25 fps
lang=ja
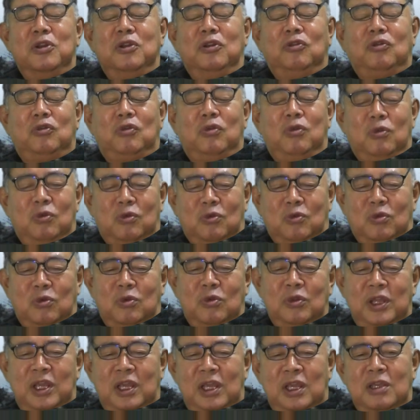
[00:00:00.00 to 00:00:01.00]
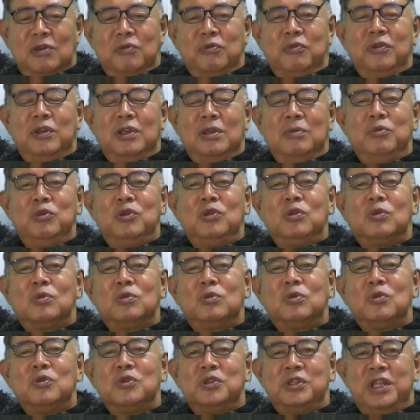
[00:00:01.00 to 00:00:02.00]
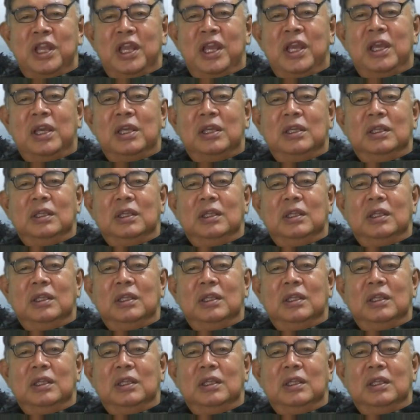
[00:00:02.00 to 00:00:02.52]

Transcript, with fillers: そこで FM 局として、